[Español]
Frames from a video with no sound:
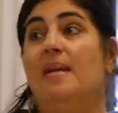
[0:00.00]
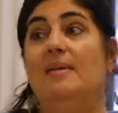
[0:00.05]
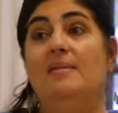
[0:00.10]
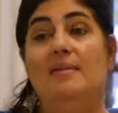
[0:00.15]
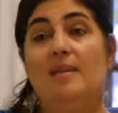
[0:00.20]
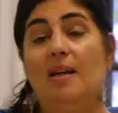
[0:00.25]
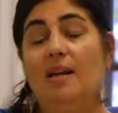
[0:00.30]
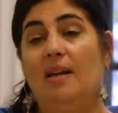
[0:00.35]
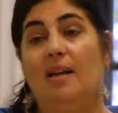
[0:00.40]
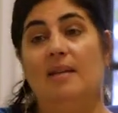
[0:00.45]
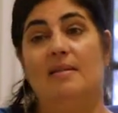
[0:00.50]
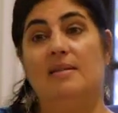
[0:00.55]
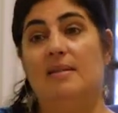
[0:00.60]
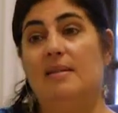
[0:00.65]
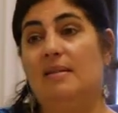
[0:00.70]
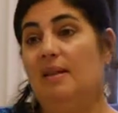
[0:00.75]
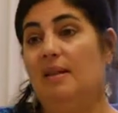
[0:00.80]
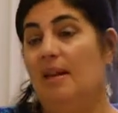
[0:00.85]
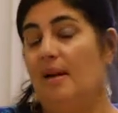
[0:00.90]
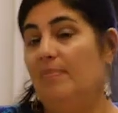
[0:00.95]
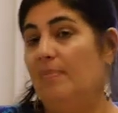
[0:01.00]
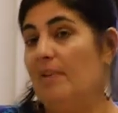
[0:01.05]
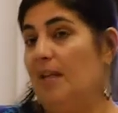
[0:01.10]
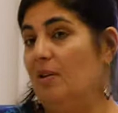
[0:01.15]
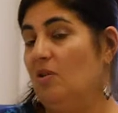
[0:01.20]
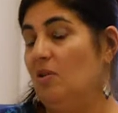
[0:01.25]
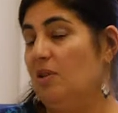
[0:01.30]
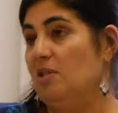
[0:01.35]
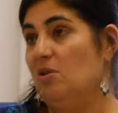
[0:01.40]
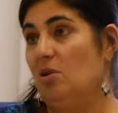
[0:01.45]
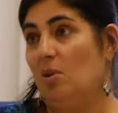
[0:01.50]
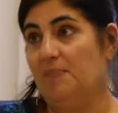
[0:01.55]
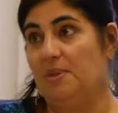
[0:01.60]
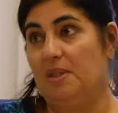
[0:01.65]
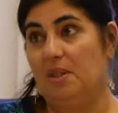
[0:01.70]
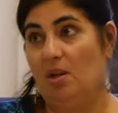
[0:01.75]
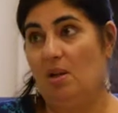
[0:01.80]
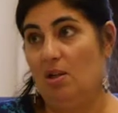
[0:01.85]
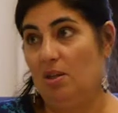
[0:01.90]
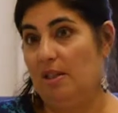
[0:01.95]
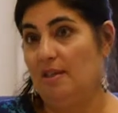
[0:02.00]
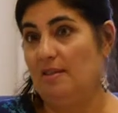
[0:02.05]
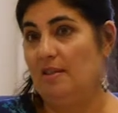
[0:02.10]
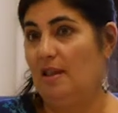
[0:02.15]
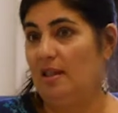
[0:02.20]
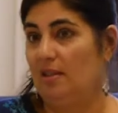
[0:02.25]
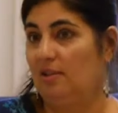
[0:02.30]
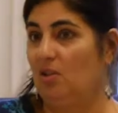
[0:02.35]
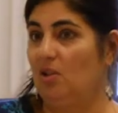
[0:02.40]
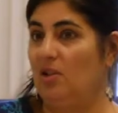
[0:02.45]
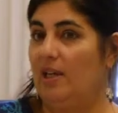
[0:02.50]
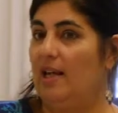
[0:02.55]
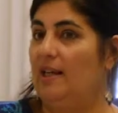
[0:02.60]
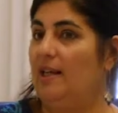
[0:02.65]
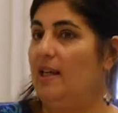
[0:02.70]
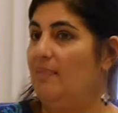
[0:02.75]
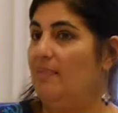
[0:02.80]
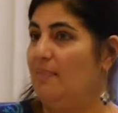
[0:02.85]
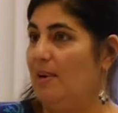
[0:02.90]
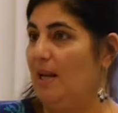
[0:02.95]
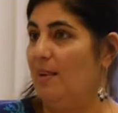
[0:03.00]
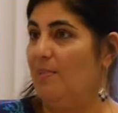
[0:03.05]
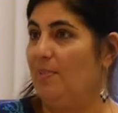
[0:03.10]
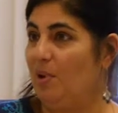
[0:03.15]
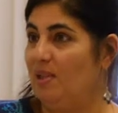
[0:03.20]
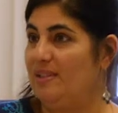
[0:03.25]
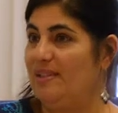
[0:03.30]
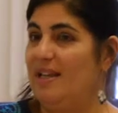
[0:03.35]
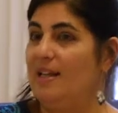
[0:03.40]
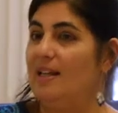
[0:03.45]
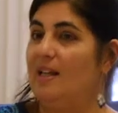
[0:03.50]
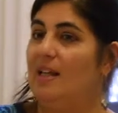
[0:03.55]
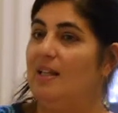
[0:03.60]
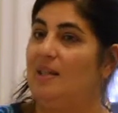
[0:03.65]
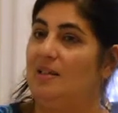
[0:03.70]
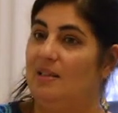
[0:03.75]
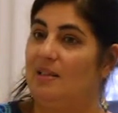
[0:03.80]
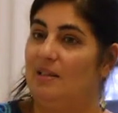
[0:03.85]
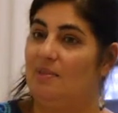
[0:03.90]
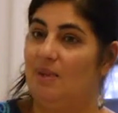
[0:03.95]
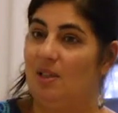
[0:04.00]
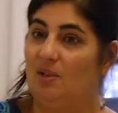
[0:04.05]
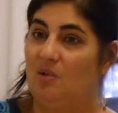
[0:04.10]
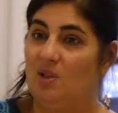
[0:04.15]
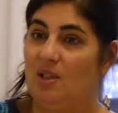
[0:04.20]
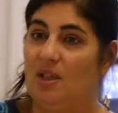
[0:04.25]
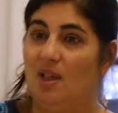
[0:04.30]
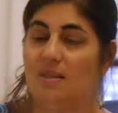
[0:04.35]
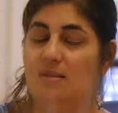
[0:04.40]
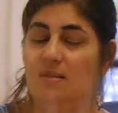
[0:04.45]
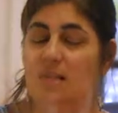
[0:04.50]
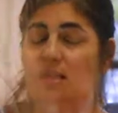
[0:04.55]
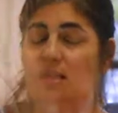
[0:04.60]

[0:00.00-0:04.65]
piensen que existan mejores opciones electorales para poder seguir legitimando este